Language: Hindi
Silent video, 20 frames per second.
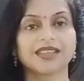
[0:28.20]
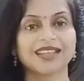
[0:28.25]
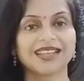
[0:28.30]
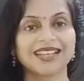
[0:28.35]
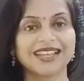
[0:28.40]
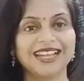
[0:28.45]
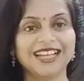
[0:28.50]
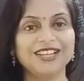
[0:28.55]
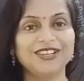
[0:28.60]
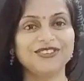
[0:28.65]

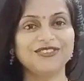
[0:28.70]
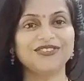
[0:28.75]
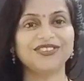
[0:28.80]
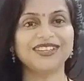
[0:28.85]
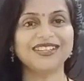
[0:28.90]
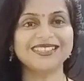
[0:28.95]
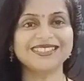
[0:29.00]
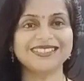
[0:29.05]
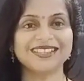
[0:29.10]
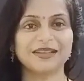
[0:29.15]
हेलो
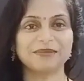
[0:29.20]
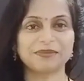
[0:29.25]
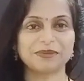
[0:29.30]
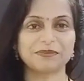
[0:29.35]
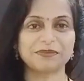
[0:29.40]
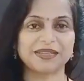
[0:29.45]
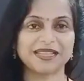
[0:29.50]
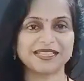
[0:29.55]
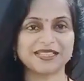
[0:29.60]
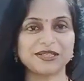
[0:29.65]
फ्रेंड्स आप
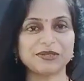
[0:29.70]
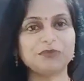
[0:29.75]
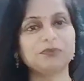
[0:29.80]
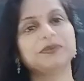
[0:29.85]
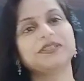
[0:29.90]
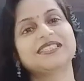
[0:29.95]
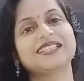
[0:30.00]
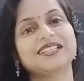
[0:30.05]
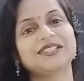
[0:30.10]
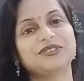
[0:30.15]
सब कैसे
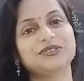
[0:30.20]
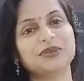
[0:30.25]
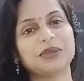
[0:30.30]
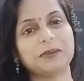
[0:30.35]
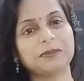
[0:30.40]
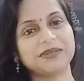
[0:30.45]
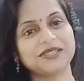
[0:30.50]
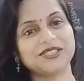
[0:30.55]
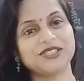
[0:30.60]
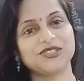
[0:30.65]
उम्मीद करती हूँ
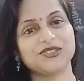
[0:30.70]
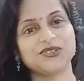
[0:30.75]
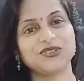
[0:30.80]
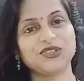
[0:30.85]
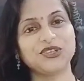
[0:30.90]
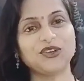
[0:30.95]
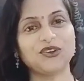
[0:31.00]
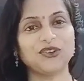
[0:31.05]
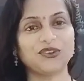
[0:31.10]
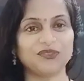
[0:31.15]
आप अच्छे
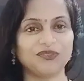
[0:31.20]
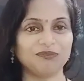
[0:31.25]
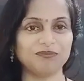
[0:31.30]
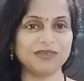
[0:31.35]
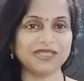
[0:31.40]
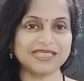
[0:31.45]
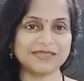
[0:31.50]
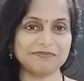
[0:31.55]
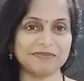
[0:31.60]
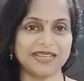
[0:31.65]
होंगे और
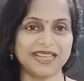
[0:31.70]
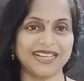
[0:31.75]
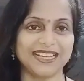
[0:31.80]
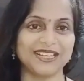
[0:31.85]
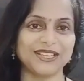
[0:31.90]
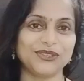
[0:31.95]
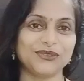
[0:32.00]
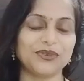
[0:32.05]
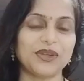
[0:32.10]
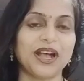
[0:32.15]
बस मैं आ
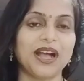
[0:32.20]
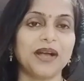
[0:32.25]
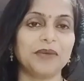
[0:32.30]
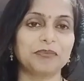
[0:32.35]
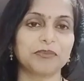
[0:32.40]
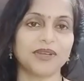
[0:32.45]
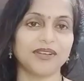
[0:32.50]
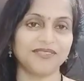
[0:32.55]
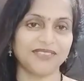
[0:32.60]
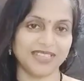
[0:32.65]
गई हूँ
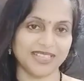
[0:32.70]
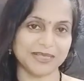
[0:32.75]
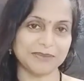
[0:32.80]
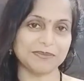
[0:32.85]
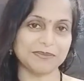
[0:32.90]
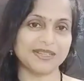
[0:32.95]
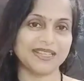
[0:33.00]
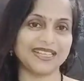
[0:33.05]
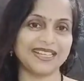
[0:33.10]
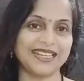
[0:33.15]
आपका
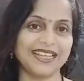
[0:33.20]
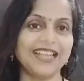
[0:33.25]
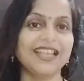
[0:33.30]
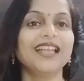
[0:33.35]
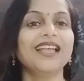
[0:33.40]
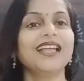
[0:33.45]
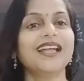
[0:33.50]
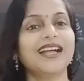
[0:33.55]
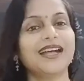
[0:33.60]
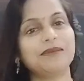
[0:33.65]
वेलकम करने
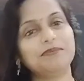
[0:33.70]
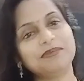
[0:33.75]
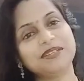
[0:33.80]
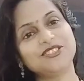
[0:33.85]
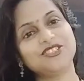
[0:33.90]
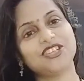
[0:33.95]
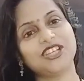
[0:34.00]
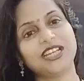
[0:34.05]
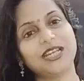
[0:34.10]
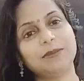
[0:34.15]
अपने
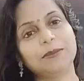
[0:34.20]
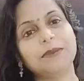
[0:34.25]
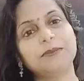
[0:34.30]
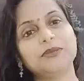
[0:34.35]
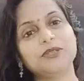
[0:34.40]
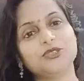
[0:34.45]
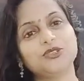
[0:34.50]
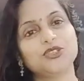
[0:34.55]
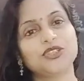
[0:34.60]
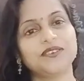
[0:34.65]
चैनल में
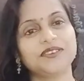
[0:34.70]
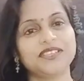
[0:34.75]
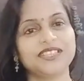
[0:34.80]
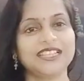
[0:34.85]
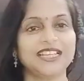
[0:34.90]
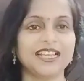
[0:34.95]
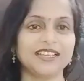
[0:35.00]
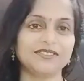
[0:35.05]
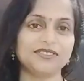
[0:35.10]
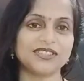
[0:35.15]
बिंदु द्विवेदी
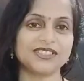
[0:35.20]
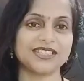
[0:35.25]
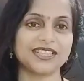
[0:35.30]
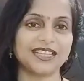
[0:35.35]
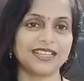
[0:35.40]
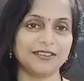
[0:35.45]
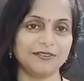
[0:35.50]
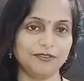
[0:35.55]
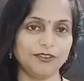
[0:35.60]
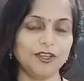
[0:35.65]
लाइफ
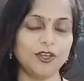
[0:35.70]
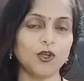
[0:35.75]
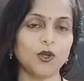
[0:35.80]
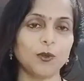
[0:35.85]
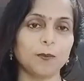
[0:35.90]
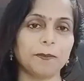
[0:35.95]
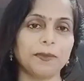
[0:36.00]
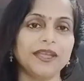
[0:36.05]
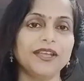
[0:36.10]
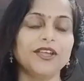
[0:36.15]
स्टाइल वी
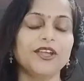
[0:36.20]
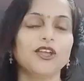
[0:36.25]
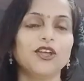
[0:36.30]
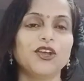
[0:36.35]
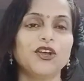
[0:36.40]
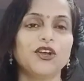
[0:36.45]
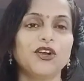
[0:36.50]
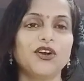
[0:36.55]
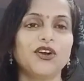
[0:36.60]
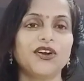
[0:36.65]
लॉग
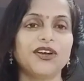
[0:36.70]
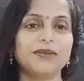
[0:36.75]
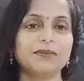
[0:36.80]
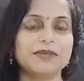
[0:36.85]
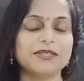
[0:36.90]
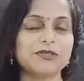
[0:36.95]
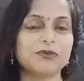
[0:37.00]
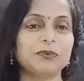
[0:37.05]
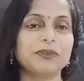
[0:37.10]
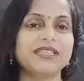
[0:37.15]
में और
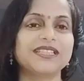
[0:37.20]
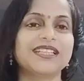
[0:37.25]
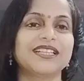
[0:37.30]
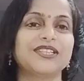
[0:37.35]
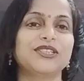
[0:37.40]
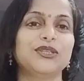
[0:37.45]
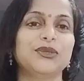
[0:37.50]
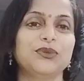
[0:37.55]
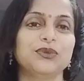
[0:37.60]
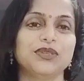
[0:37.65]
बस उम्मीद
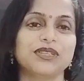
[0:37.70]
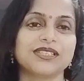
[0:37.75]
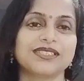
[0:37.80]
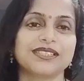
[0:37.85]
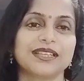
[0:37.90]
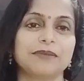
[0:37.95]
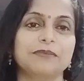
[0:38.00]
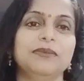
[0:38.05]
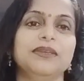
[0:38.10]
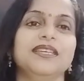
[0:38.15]
करती हूँ कि
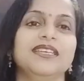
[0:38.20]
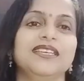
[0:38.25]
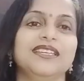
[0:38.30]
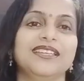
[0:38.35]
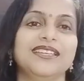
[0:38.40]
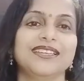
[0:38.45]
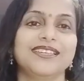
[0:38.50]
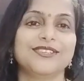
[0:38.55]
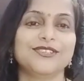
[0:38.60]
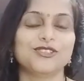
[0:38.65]
सभी
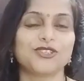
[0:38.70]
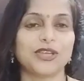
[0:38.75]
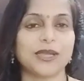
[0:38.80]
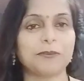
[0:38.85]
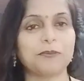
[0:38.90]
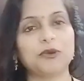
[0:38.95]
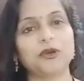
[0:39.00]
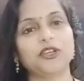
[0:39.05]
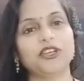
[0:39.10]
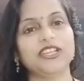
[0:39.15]
की जो है
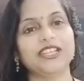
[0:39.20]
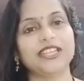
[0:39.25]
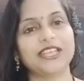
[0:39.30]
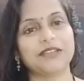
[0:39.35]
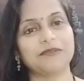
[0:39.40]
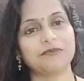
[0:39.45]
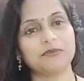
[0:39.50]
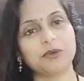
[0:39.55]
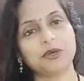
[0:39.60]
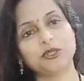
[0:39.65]
मॉर्निंग
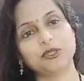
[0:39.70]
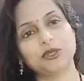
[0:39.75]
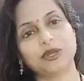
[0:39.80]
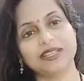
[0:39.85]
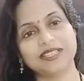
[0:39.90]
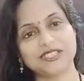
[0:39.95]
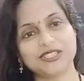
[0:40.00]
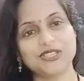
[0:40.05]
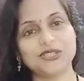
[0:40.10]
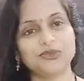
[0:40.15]
है बहुत
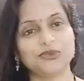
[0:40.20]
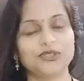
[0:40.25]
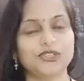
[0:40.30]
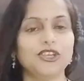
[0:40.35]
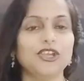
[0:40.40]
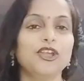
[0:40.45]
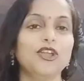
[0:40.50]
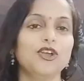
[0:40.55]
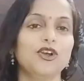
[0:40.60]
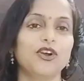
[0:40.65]
अच्छी होगी
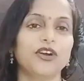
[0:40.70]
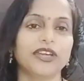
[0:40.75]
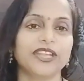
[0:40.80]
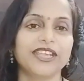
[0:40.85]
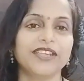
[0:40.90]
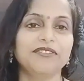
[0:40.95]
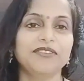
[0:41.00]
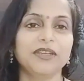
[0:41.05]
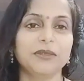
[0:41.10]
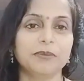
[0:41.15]
और
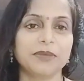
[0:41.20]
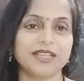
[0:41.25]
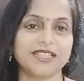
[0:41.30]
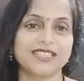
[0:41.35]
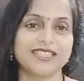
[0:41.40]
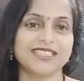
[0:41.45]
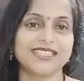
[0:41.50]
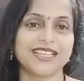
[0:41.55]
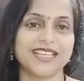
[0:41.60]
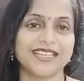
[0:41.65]
इवनिंग भी
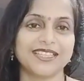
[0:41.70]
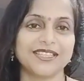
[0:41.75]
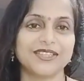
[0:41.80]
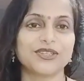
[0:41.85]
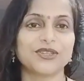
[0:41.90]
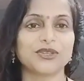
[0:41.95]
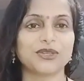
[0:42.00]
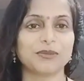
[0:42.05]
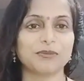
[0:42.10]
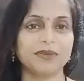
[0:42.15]
अच्छी जाएगी
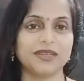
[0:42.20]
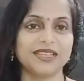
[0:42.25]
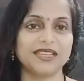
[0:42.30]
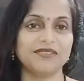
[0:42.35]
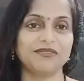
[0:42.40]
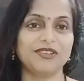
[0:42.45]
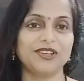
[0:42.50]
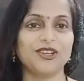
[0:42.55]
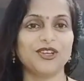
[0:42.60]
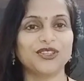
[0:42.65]
क्योंकि मैं ये
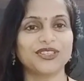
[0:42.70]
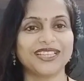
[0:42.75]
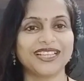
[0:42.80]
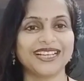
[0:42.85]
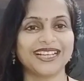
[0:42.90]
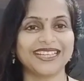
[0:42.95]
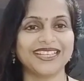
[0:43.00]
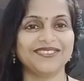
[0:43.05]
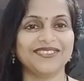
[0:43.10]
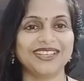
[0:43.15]
वी
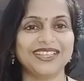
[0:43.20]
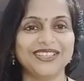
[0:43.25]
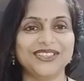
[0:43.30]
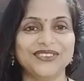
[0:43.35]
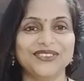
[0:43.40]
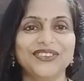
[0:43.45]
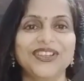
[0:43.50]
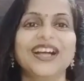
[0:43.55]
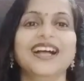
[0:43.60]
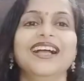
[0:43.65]
दिखाने वाली हूँ ना